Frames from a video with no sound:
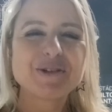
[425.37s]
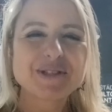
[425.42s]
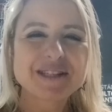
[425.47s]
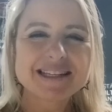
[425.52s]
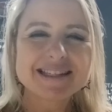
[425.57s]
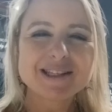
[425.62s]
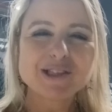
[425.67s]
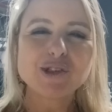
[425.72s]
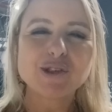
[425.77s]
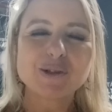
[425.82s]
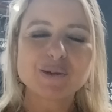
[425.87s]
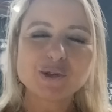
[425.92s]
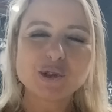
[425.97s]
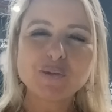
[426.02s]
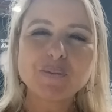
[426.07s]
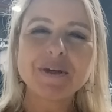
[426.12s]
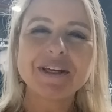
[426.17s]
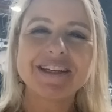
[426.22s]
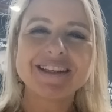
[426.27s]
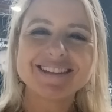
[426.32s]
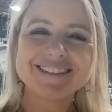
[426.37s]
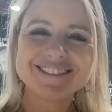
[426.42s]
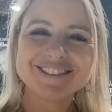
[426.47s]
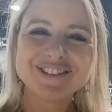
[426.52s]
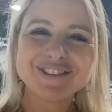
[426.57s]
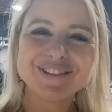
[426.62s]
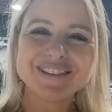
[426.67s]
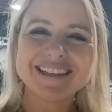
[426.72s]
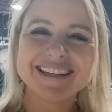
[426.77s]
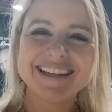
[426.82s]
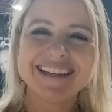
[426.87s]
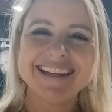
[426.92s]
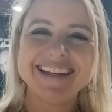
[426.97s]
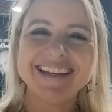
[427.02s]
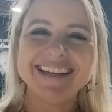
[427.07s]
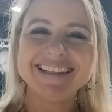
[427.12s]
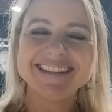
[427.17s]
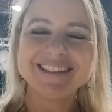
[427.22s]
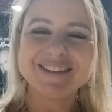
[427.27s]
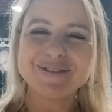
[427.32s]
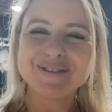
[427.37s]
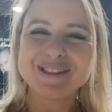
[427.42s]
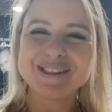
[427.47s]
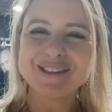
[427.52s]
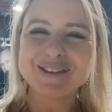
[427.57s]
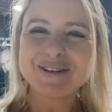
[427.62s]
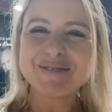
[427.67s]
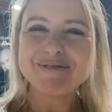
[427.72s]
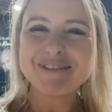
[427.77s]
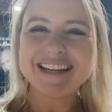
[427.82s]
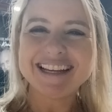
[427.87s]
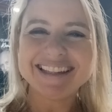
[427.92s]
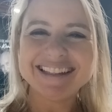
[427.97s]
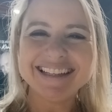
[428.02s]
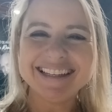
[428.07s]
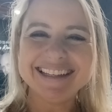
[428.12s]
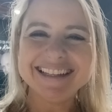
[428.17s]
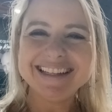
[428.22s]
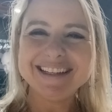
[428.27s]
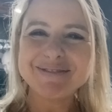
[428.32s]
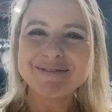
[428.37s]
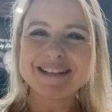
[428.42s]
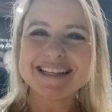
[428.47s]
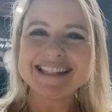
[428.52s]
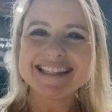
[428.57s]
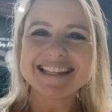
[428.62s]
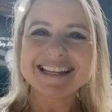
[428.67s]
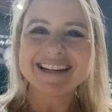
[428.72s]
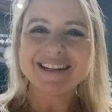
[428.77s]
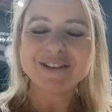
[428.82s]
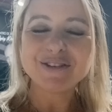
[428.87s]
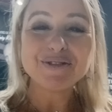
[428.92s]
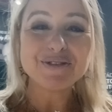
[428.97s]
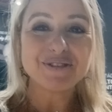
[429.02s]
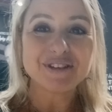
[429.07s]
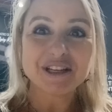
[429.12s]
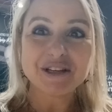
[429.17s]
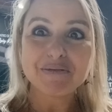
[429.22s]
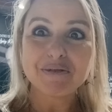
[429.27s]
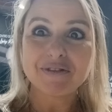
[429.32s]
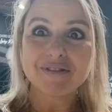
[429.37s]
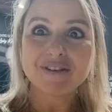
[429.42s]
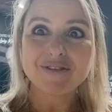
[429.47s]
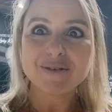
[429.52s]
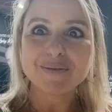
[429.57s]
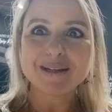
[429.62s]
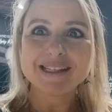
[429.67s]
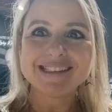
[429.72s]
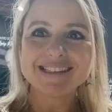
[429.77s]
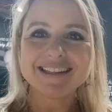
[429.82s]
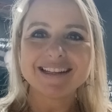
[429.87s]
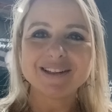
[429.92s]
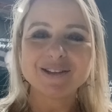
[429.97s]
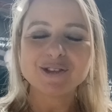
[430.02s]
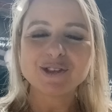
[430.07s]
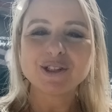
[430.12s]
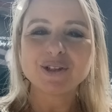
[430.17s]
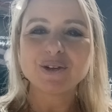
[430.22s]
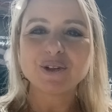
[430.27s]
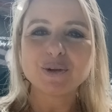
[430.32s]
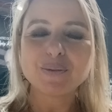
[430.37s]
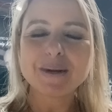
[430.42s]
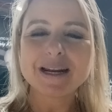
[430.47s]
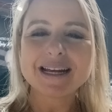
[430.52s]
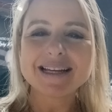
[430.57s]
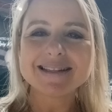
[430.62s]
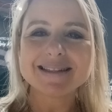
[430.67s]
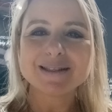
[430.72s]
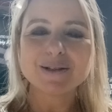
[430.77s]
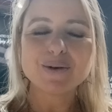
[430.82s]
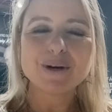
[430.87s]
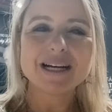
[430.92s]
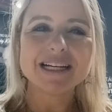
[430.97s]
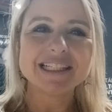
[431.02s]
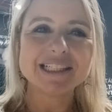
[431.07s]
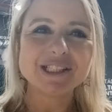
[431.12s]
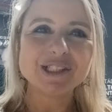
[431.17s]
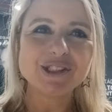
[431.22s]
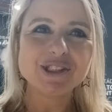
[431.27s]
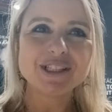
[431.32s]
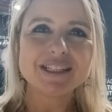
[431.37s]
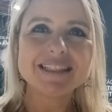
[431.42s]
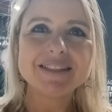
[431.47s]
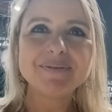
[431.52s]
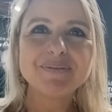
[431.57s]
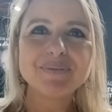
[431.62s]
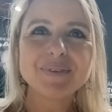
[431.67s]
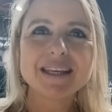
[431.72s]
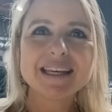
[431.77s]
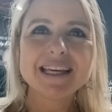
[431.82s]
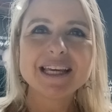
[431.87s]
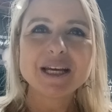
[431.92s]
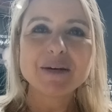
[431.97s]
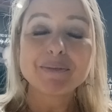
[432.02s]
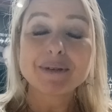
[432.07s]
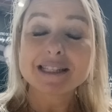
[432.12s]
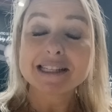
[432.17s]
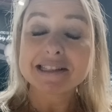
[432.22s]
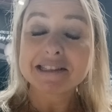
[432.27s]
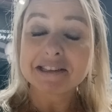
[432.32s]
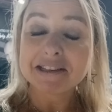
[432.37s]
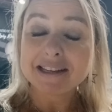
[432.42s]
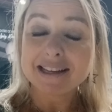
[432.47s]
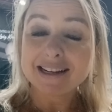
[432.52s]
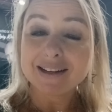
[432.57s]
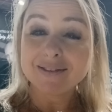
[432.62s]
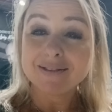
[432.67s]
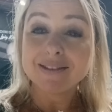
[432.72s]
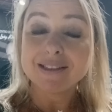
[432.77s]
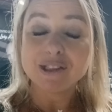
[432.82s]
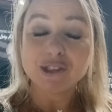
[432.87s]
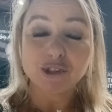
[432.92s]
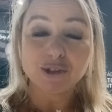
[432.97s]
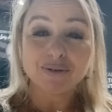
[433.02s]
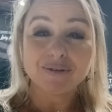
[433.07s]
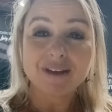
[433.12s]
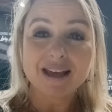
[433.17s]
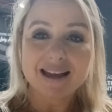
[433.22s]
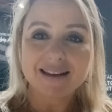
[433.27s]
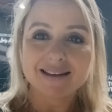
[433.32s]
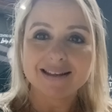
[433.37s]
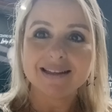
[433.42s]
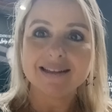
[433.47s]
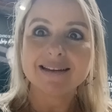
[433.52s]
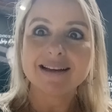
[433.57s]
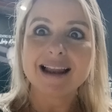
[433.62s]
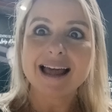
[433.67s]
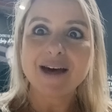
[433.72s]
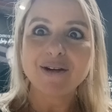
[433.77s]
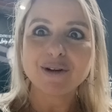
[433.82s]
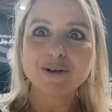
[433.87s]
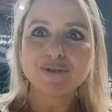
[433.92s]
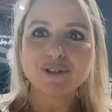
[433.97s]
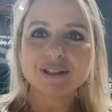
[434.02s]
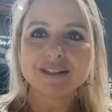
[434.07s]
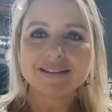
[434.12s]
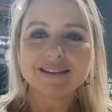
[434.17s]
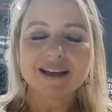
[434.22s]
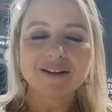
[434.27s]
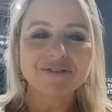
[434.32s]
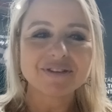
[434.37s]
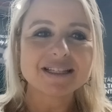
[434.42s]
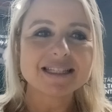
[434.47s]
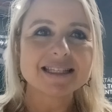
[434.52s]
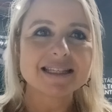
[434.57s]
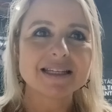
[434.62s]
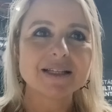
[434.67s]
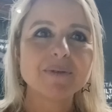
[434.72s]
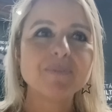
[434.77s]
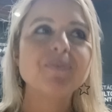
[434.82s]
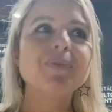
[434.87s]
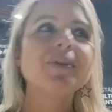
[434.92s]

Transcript: Eu sei que vocês estão esperando é, entrevista com a mulher dele, mas ela não veio, provavelmente ainda não chegou no Brasil, a Ângela. Mas assim que ela estiver aqui, claro que eu vou tentar fazer.